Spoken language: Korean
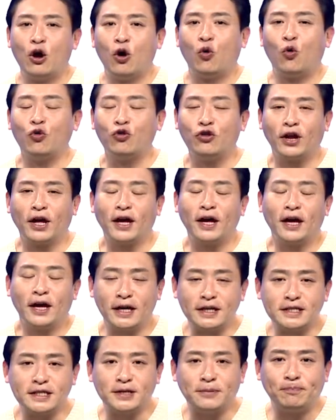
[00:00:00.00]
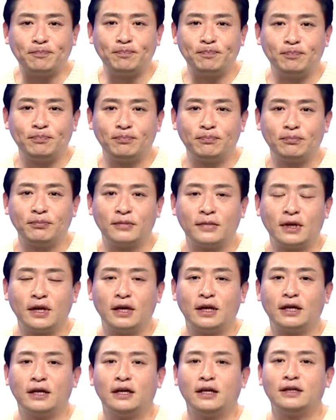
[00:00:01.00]
오늘의 핵심
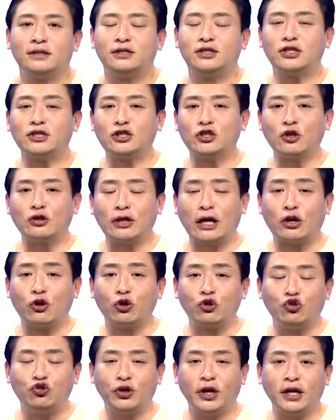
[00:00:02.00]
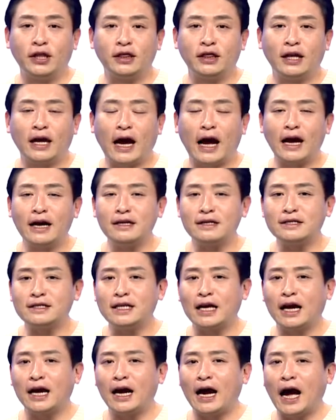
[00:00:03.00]
특정 단어 뒤엔
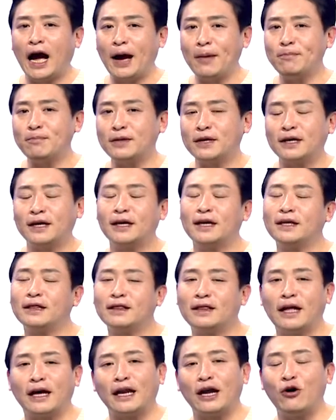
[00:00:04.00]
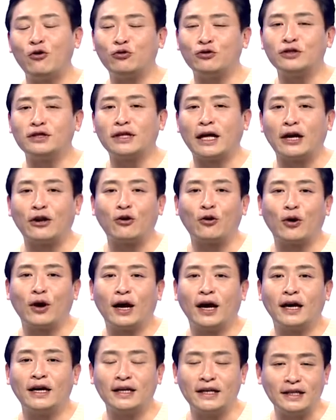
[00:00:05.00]
항상 함께 따라오는
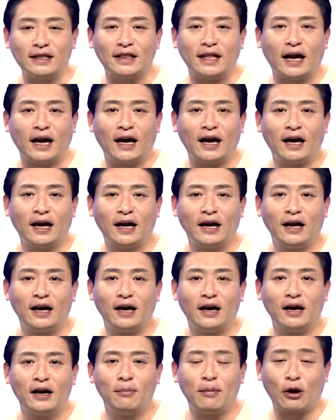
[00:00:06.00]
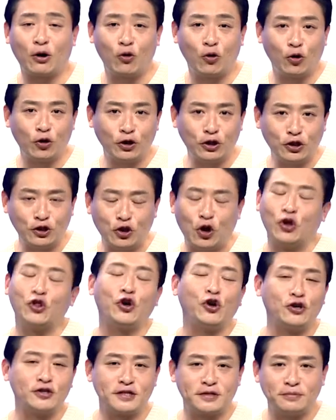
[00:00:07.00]
단어가 있다. 바로
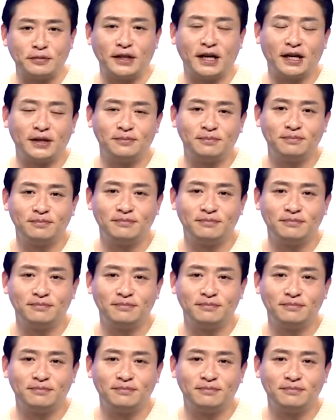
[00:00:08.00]
연어였습니다.